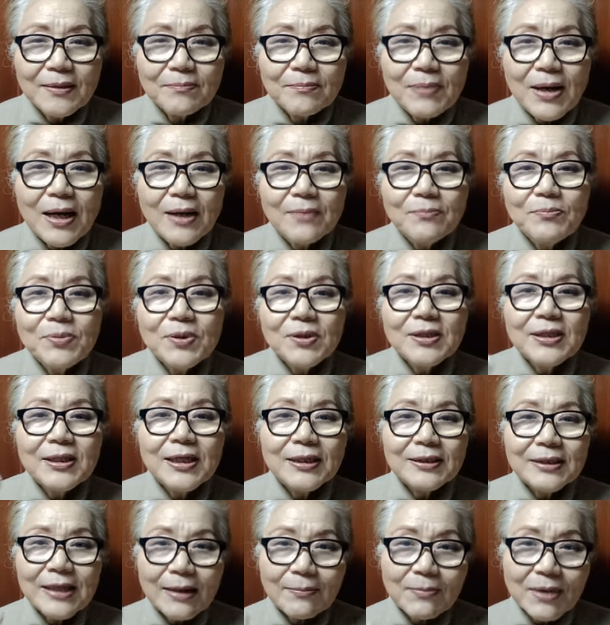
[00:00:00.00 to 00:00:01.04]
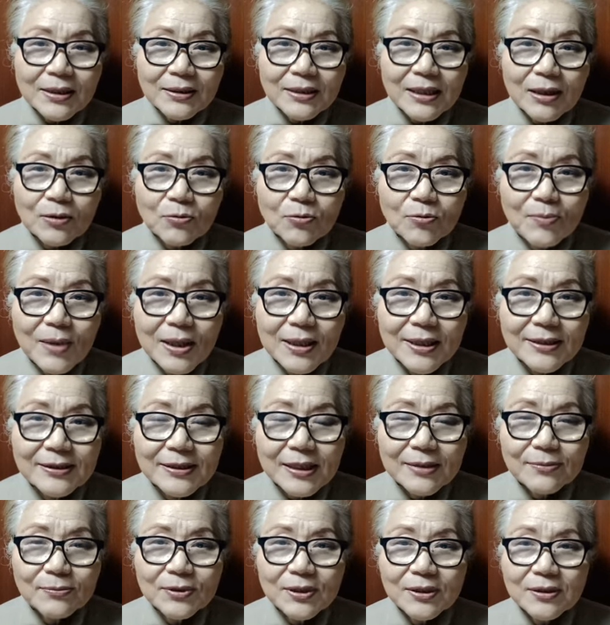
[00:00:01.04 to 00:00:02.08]
반병이나 남았다고 말한
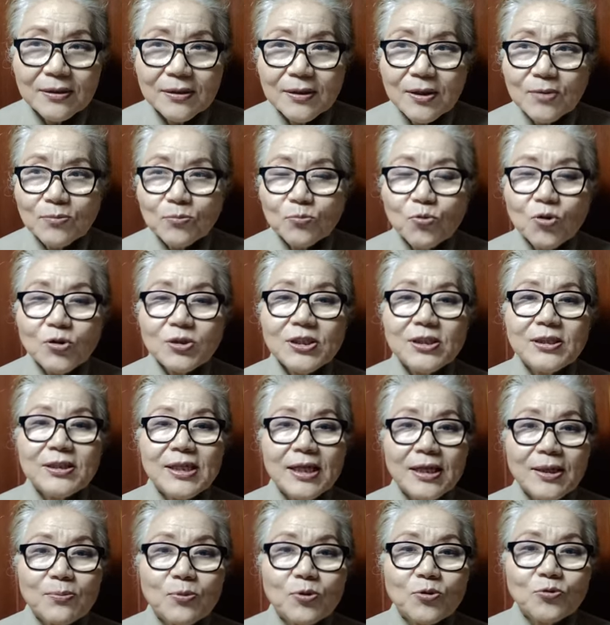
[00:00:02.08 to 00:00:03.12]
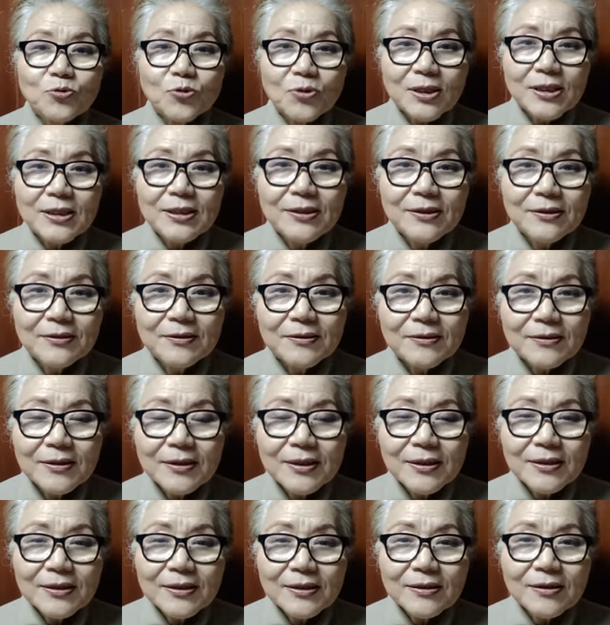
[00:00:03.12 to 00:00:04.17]
사람은 무엇인지 해볼 수가 있는
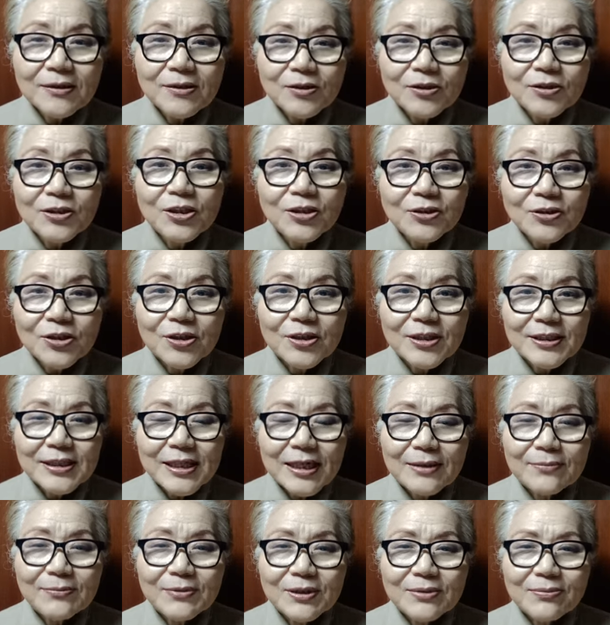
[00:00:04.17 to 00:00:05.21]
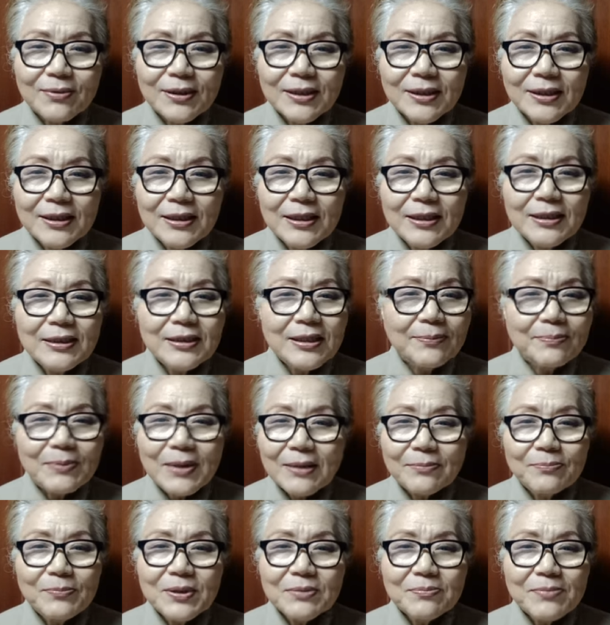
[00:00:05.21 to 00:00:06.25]
그런 긍정적인 사람이지만 이제
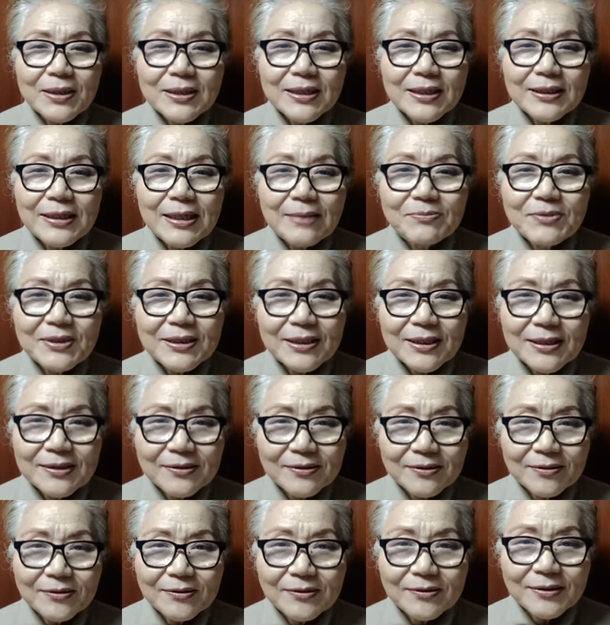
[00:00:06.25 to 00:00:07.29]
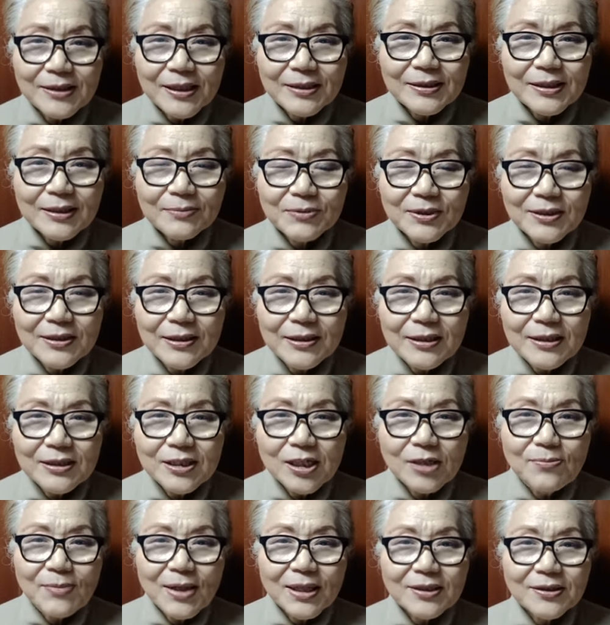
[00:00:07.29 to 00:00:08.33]
반병밖에 남지 않았어 한 사람은
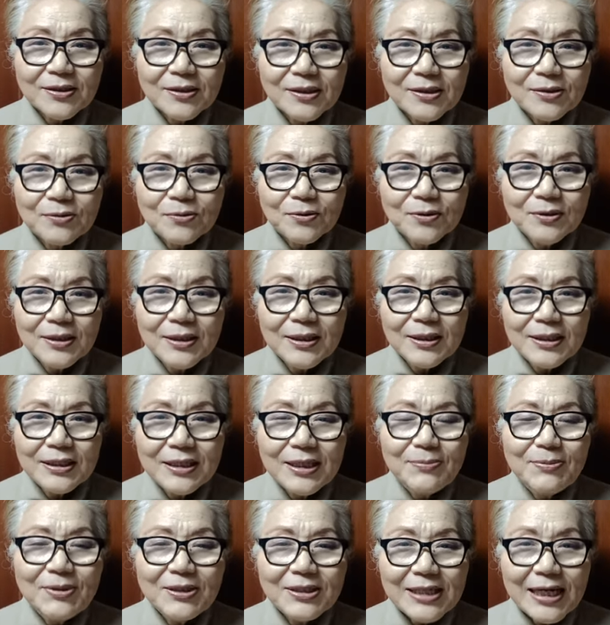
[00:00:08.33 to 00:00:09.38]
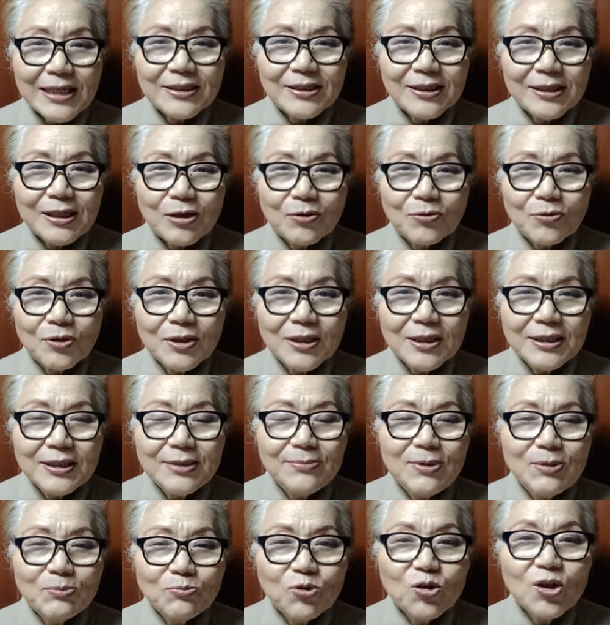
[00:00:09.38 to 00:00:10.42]
절망적이고 이미 좌절하고
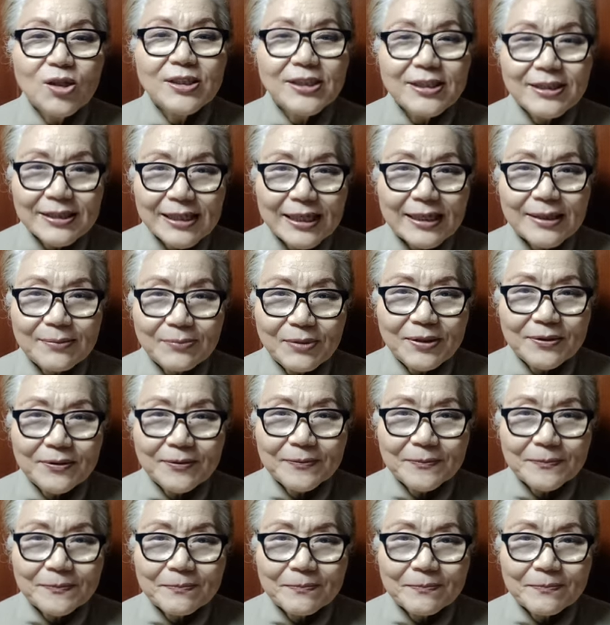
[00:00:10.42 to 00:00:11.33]
이미 무너진 사람이에요.